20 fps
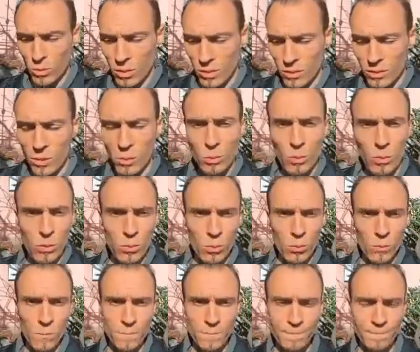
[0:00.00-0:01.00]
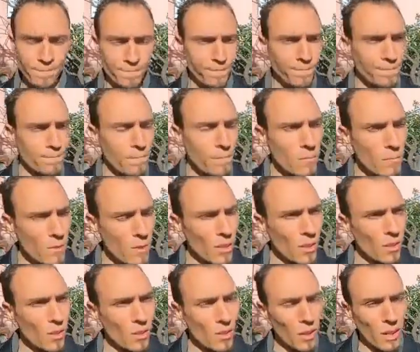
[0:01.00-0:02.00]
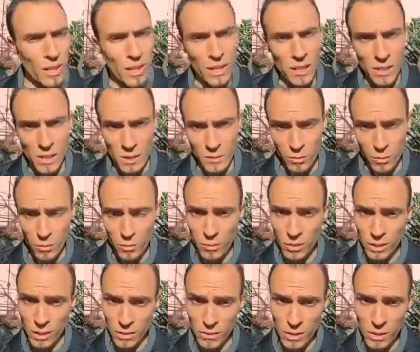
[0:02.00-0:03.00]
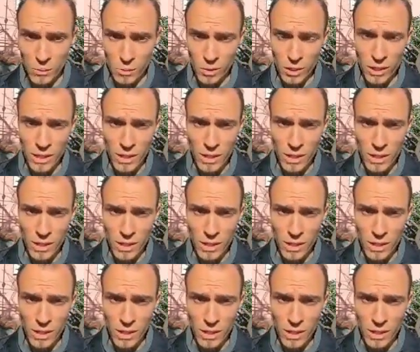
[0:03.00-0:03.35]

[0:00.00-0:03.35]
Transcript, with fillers: cette situation euh, dans laquelle est la France, il y a évidemment